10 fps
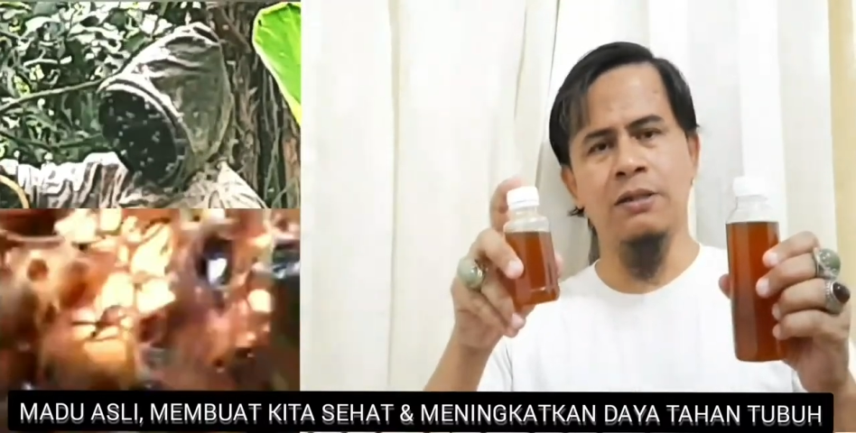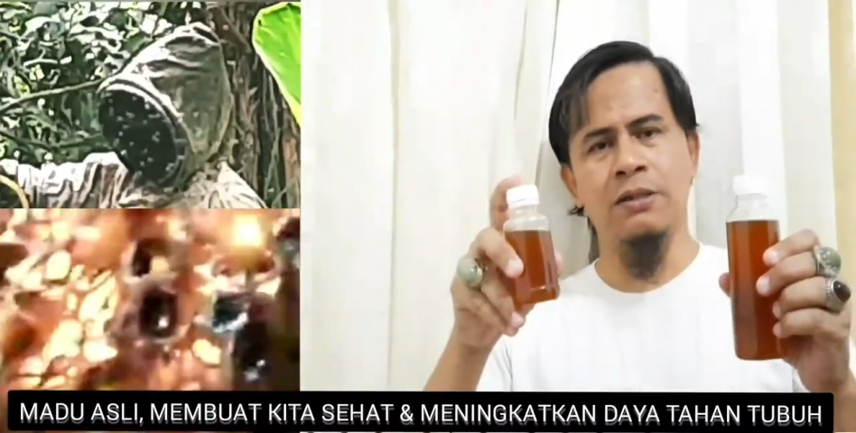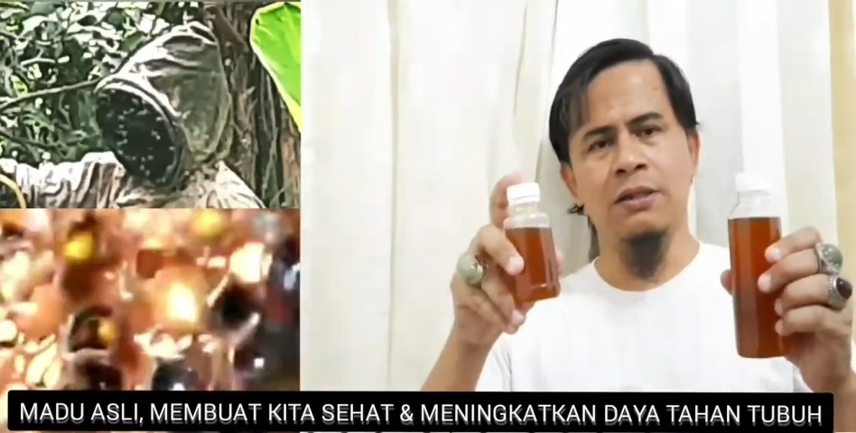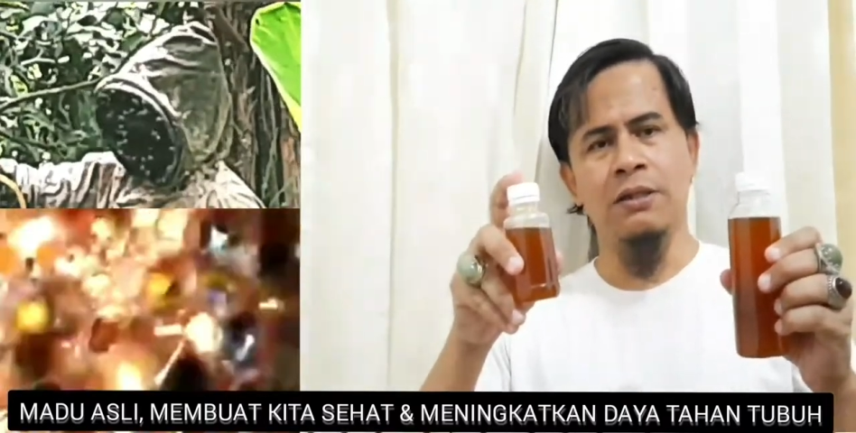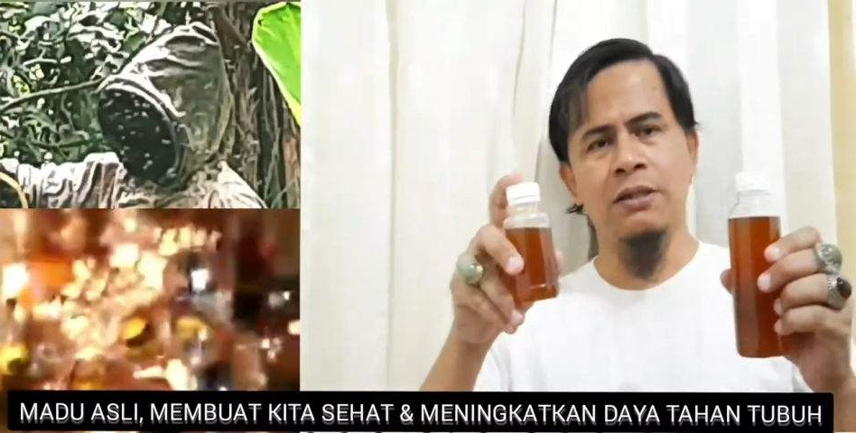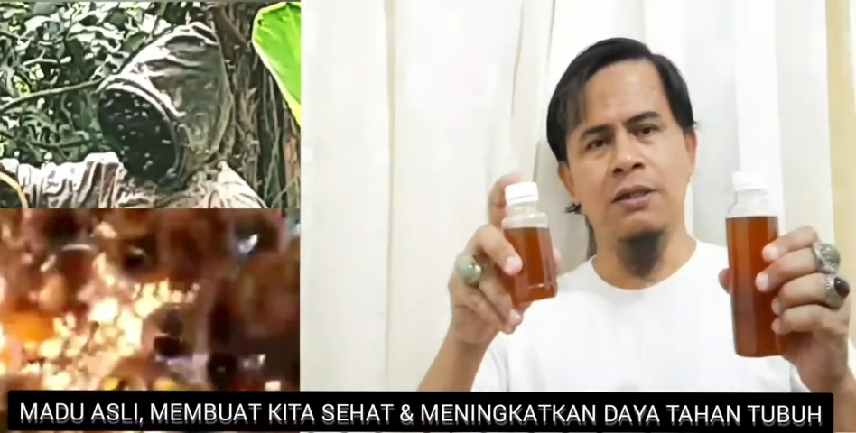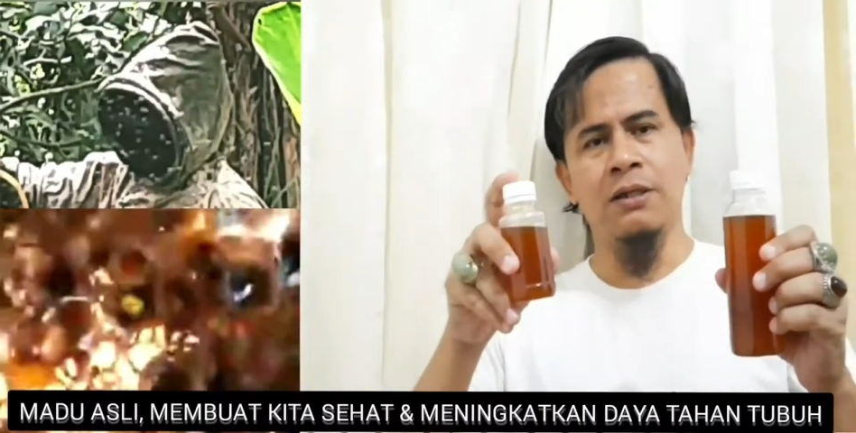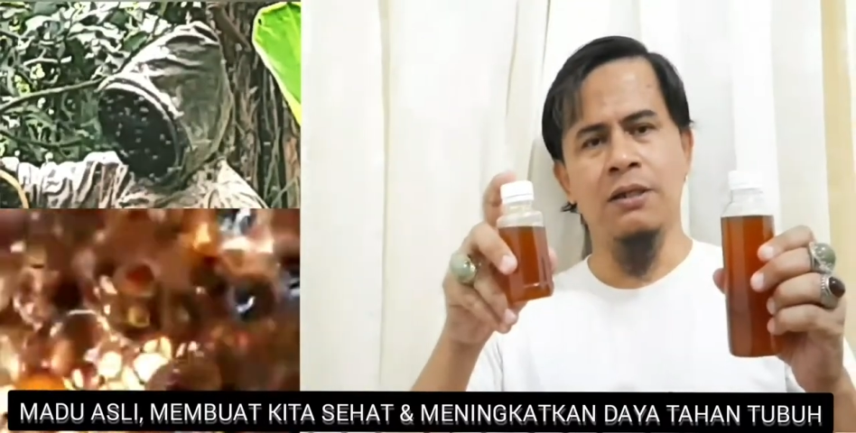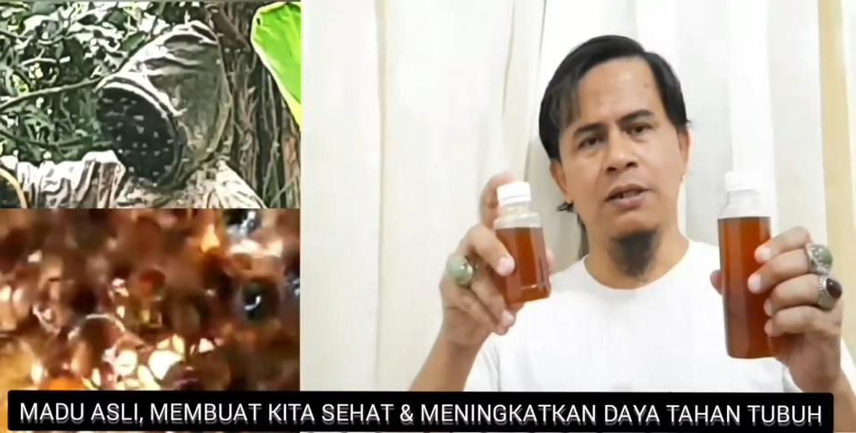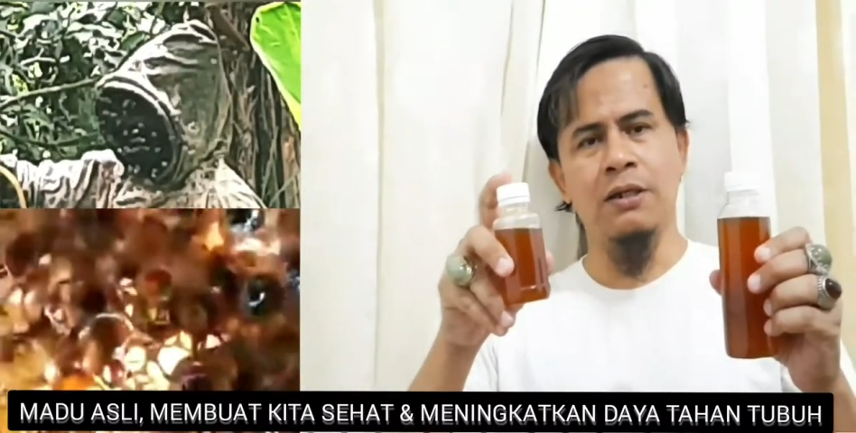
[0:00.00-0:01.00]
mesin
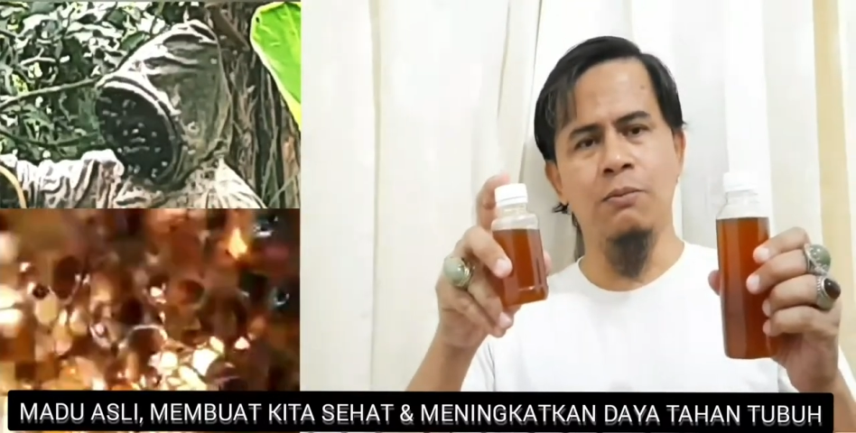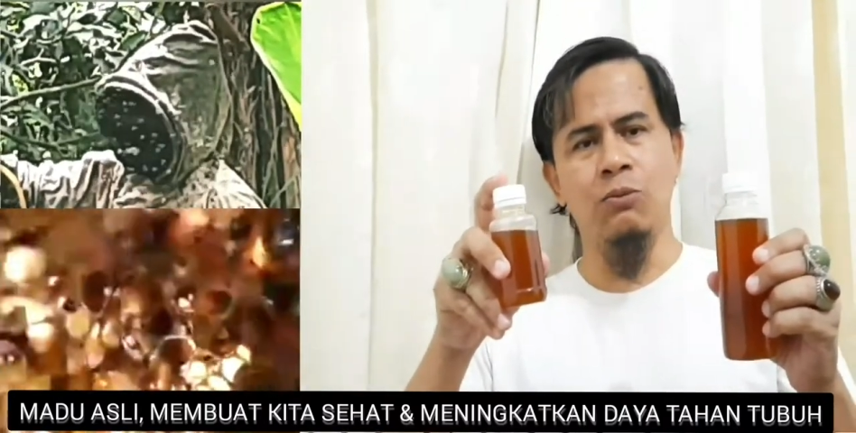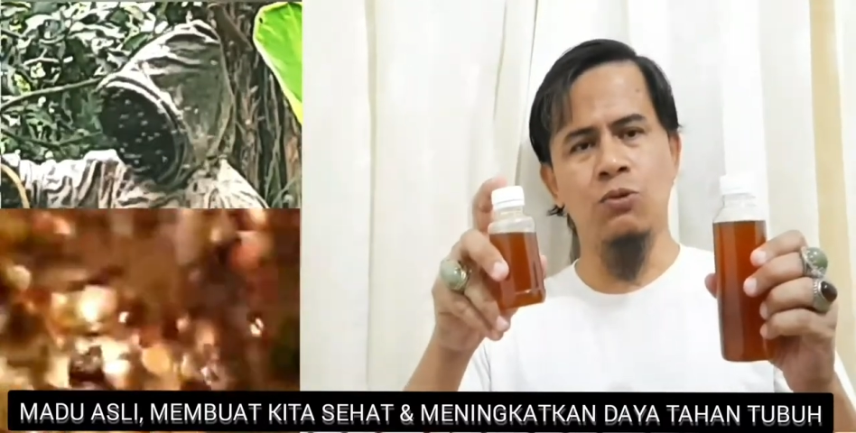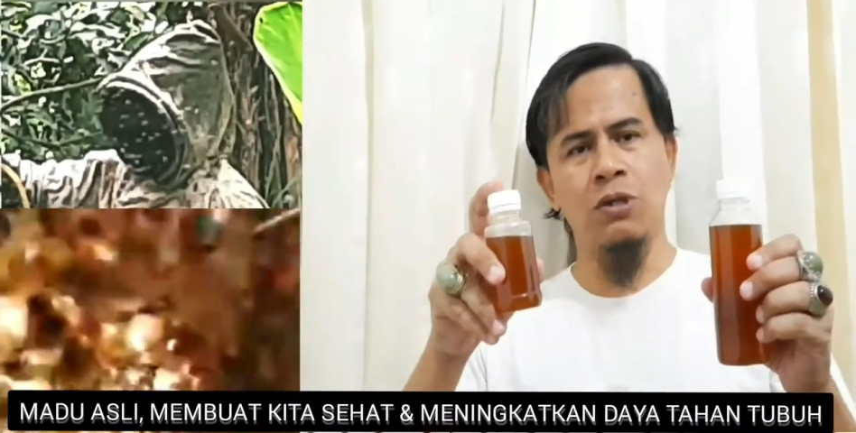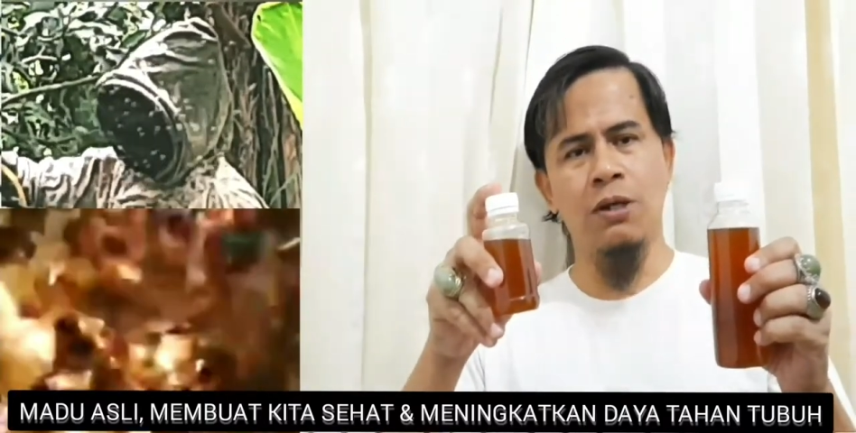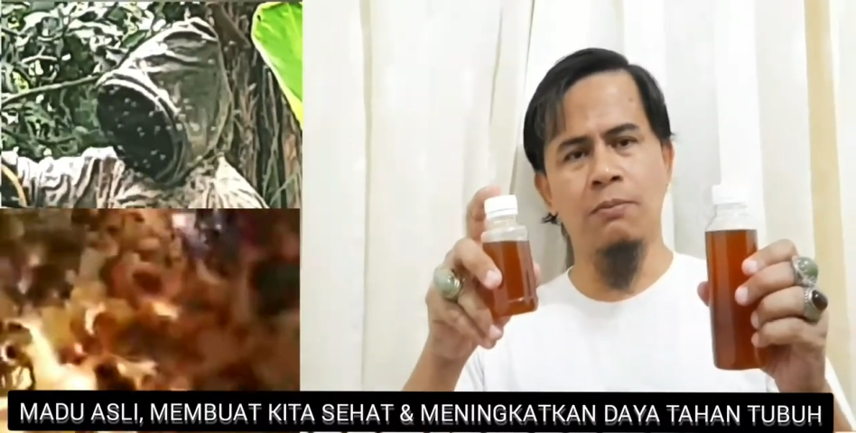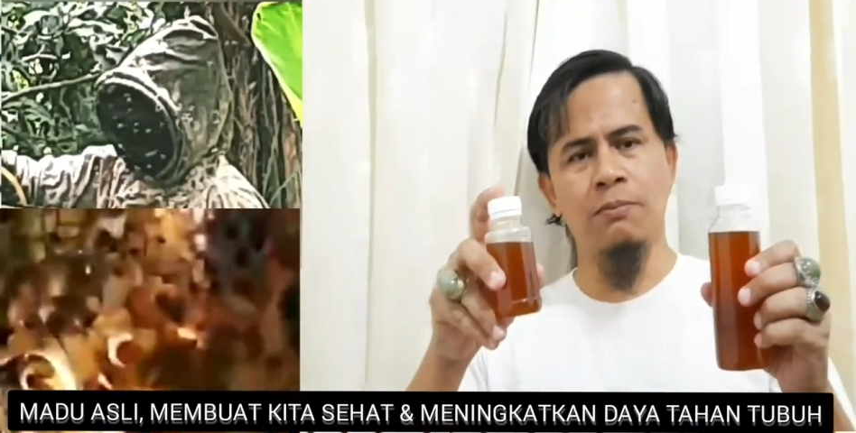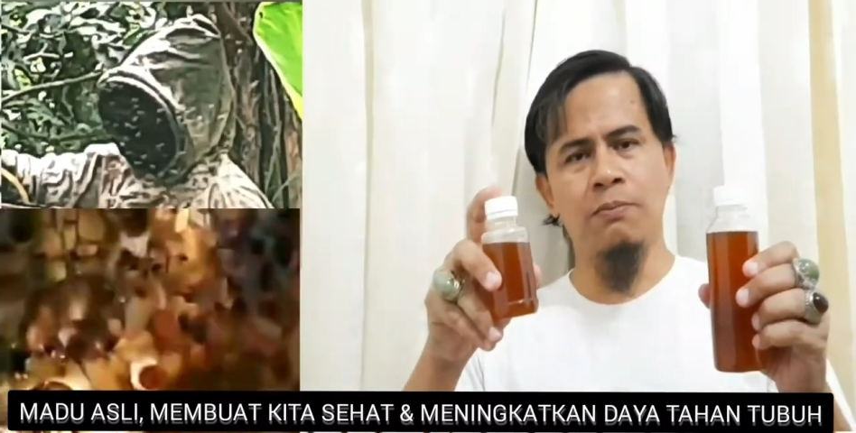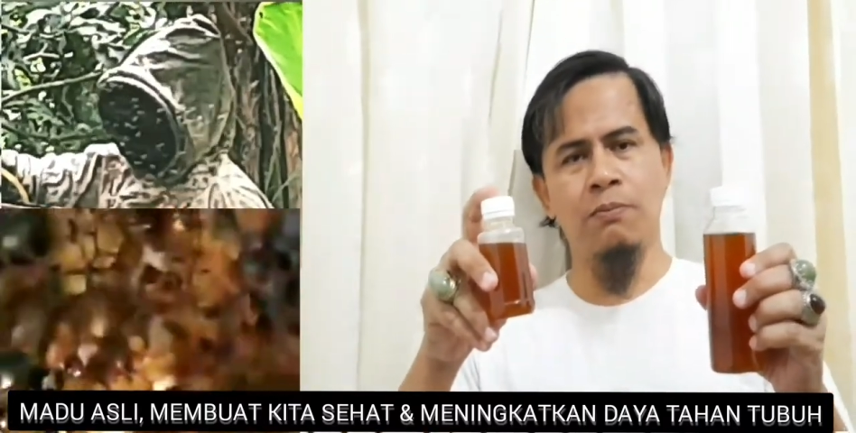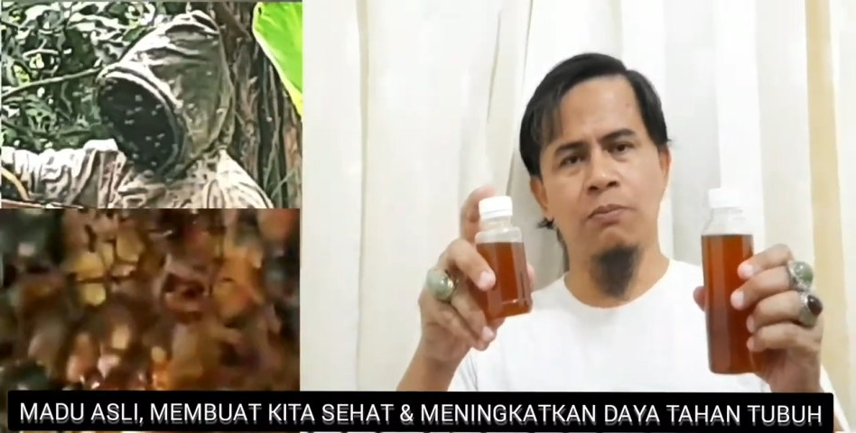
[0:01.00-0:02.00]
bekerja langsung
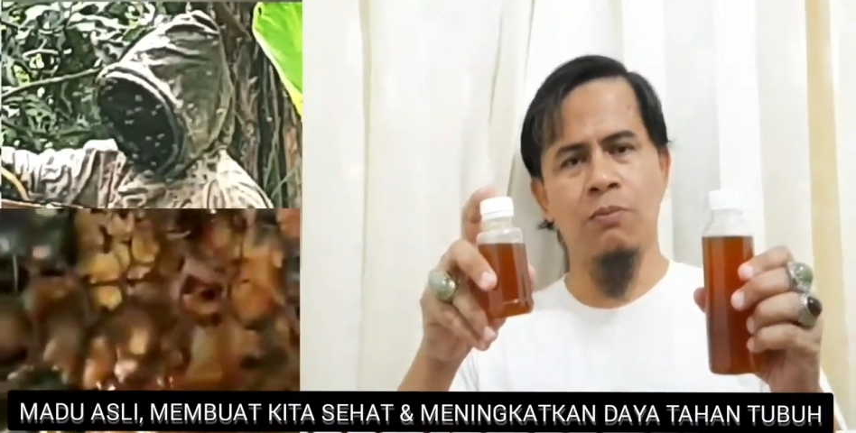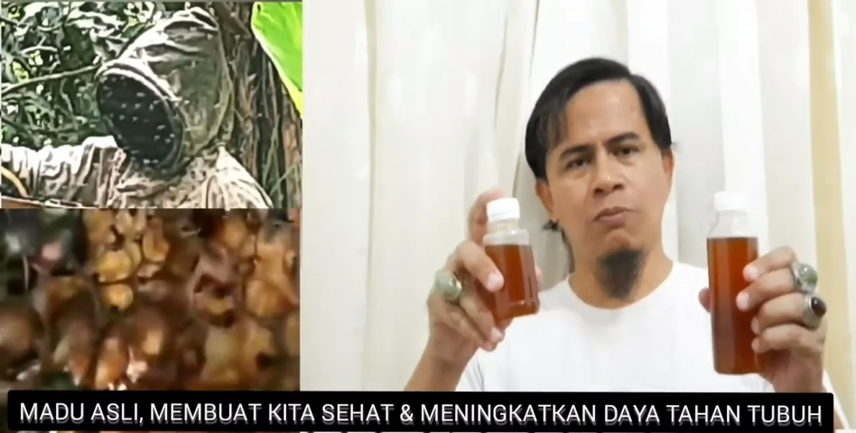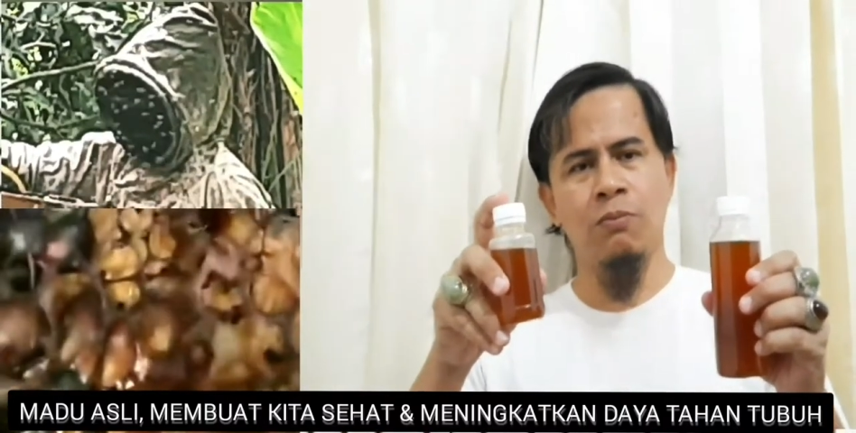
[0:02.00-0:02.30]
masuk ke dalam